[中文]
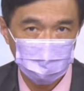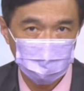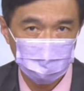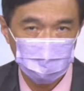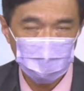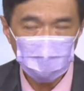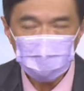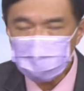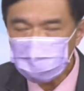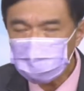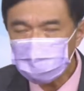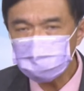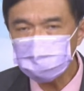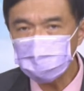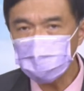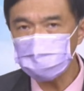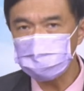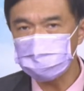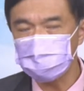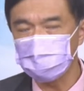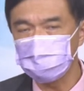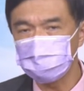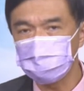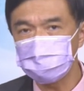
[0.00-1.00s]
那更不要
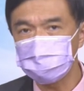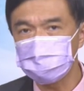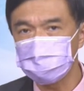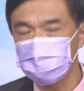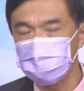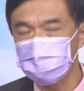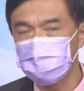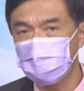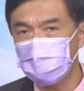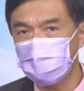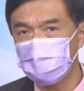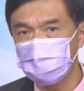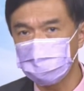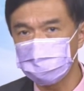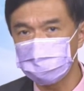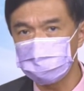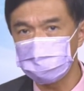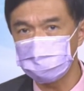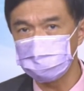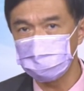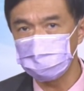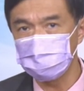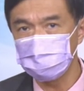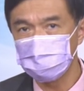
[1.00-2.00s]
讲说其他还有
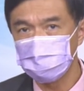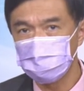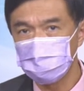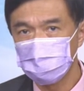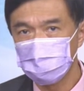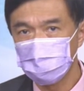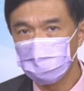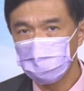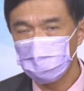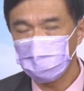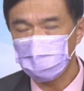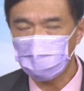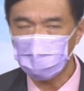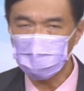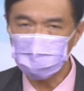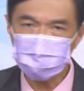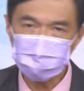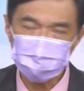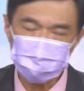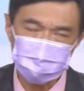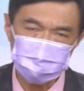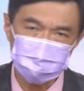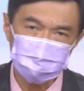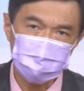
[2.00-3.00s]
什么，还有
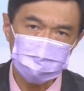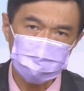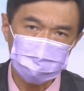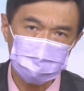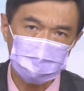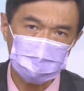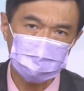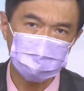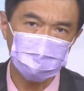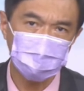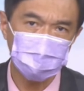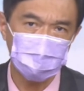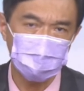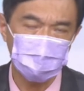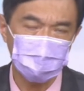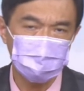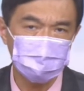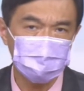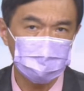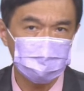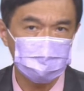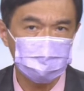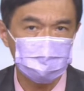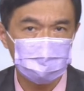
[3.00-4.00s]
景气衰退的一个
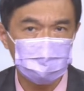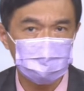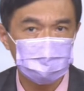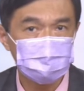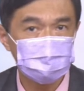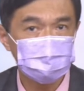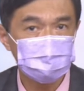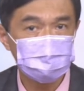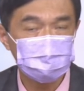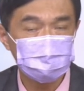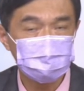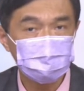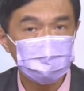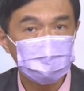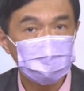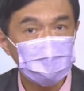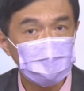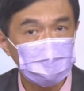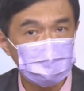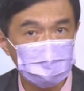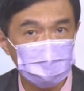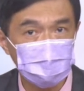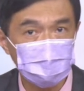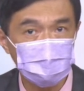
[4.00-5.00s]
问题，
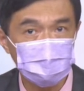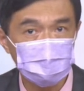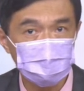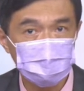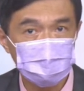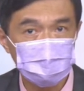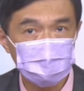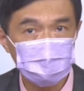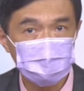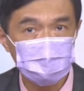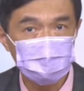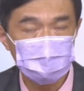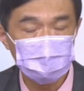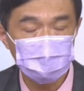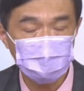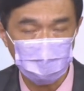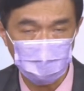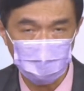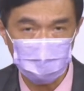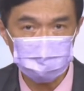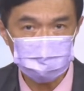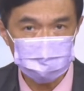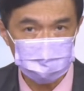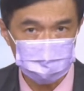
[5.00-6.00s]
对不对？啊，
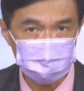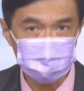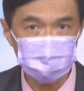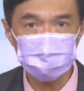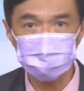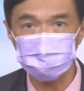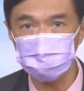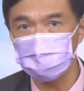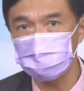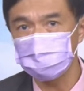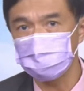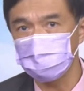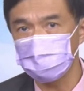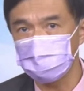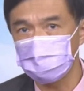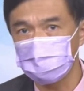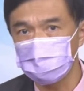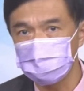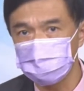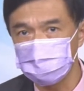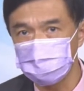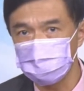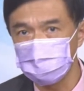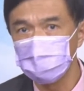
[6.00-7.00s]
还有景气衰退的一
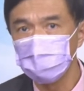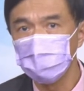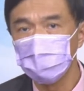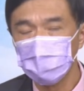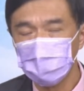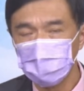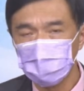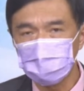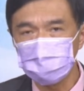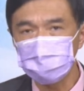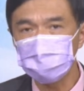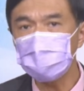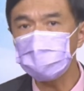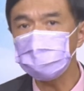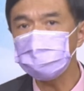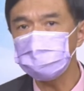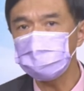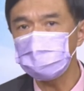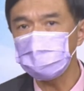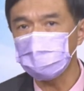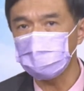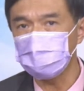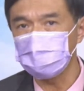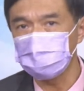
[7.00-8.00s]
个问题。我这样
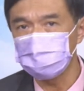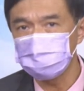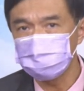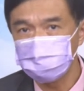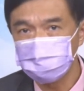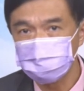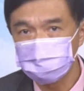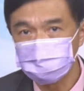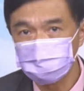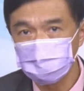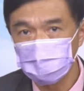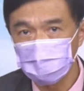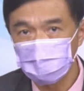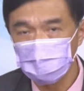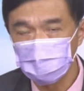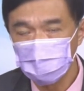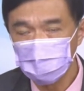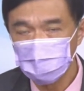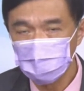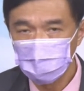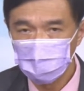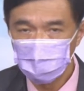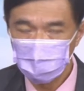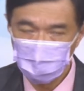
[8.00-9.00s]
说好了，
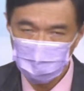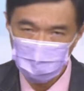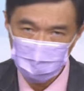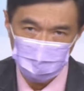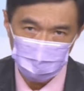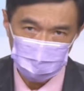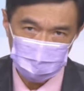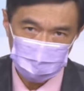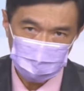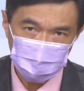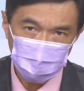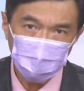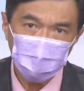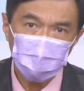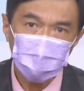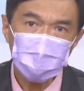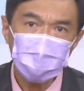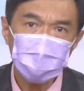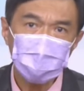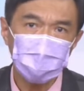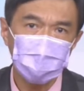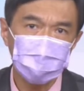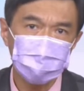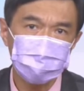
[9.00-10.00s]
以国
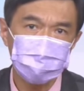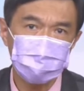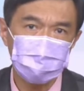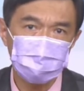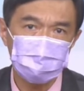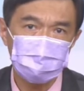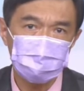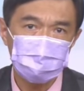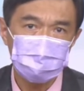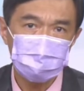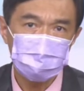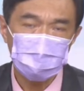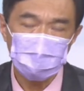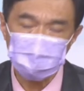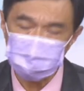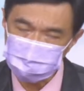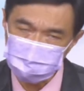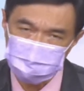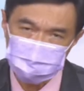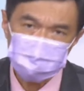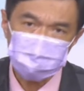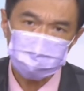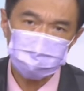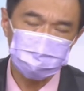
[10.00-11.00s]
内来讲。哦，
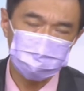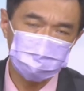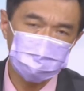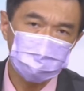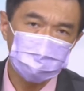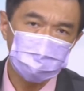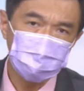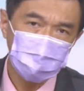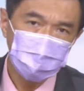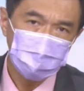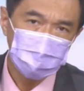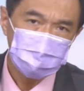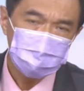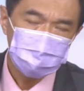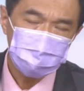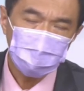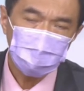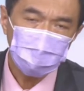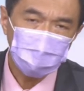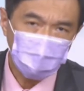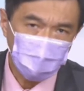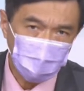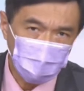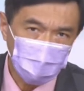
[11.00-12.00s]
其实
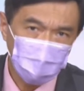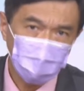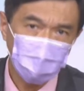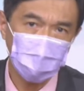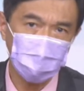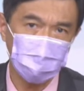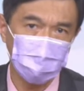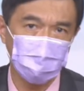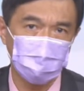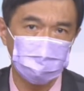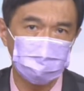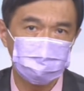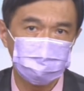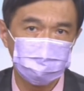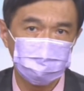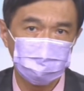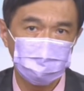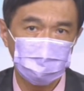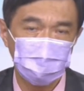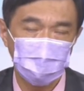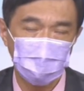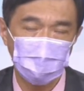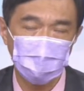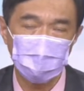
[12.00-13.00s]
就国外了，
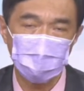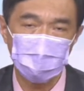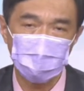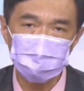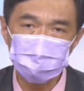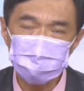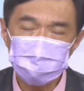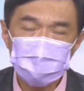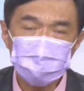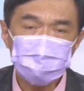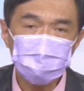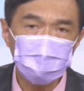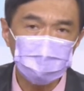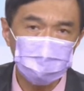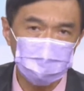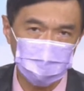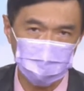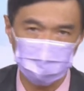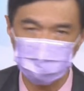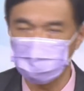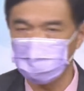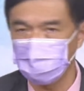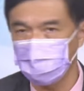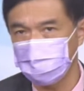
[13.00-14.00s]
好，我们先从
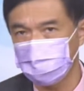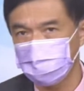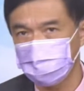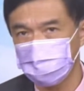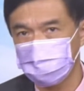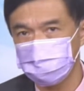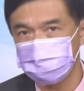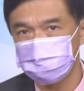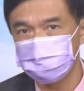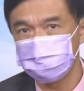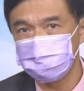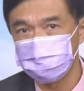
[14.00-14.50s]
美国来看。